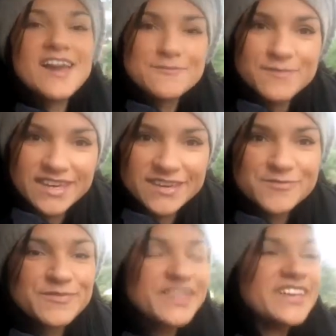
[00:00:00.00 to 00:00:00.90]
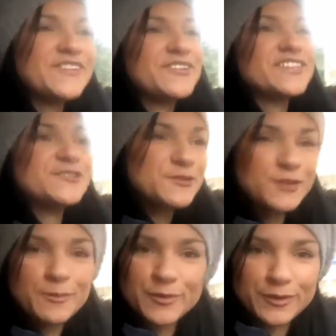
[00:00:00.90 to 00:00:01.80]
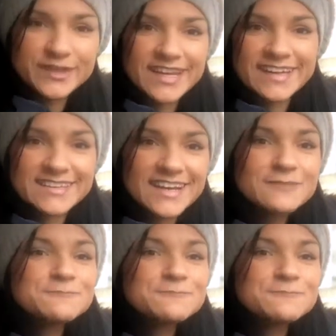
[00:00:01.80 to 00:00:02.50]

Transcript: ai bimbi troppo contenta